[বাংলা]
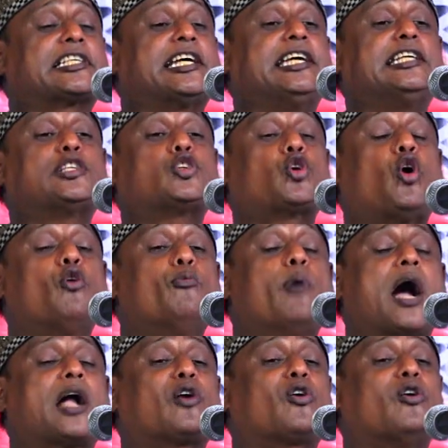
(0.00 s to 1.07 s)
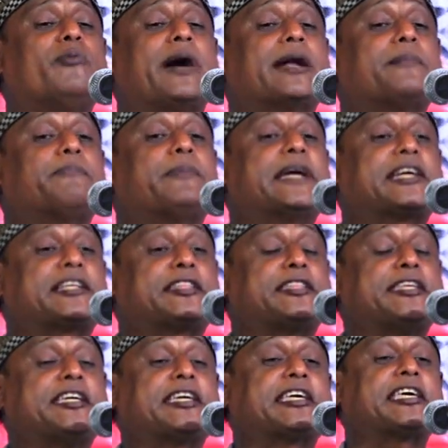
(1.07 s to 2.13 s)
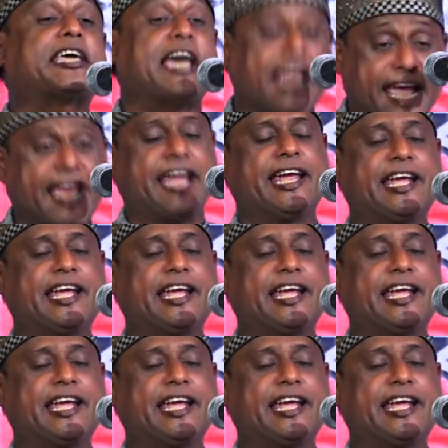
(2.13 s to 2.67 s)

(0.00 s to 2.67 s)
সেই সৌভাগ্যবান ব্যক্তি কে